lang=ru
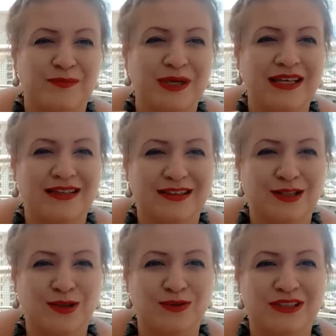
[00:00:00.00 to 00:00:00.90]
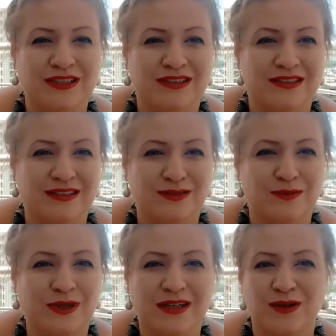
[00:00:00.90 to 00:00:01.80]
Приятно хрустит на
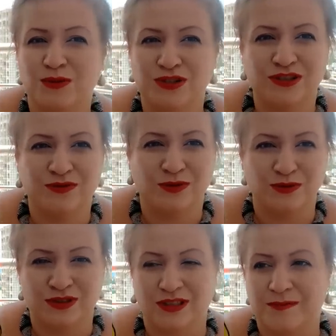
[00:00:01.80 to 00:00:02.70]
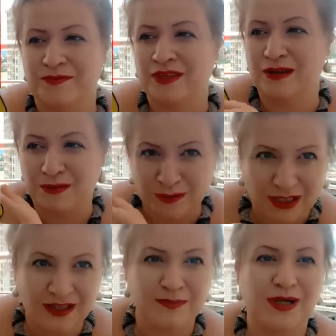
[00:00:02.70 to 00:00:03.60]
зубах, очень вкусно.
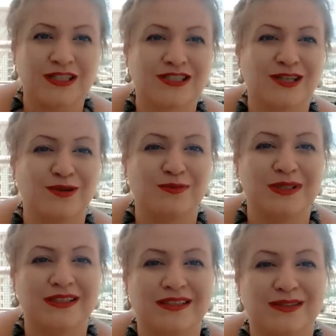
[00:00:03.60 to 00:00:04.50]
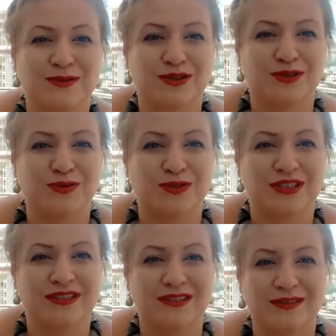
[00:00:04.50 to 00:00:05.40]
Моя Машка любит это тоже
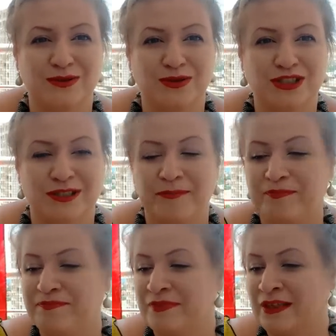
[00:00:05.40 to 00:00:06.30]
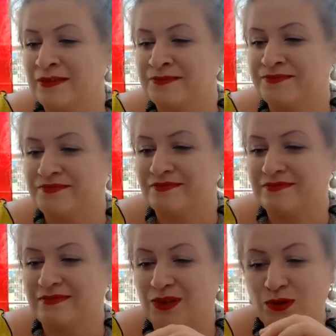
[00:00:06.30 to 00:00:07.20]
кушать, дочка.
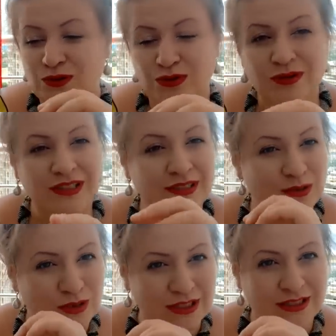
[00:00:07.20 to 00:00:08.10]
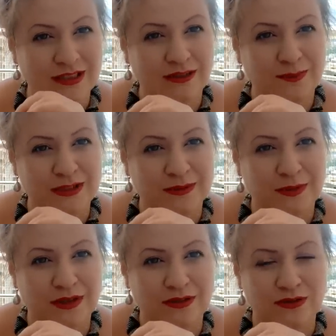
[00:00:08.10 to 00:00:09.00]
Но турки тоже это дело
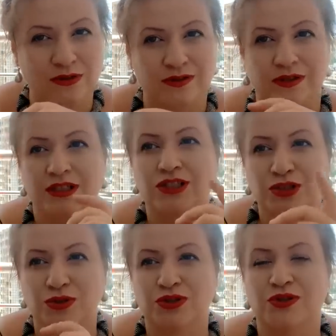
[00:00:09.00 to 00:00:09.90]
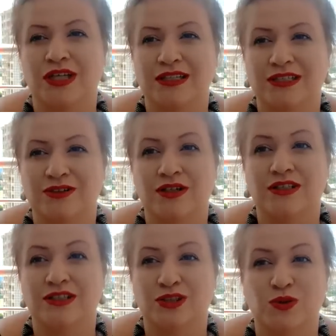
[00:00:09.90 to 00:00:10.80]
посыпают солью. Еще что я
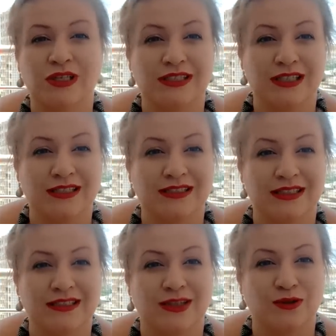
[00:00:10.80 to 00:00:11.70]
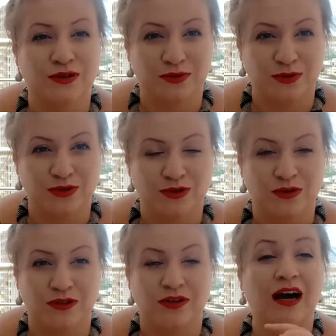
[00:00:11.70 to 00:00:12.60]
нашла, что едят здесь, какой фрукт с
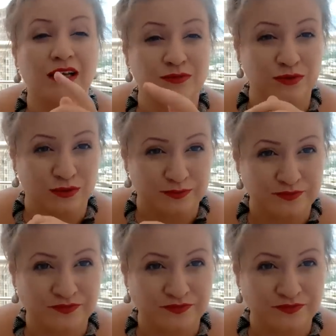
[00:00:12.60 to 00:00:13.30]
солью. Айву.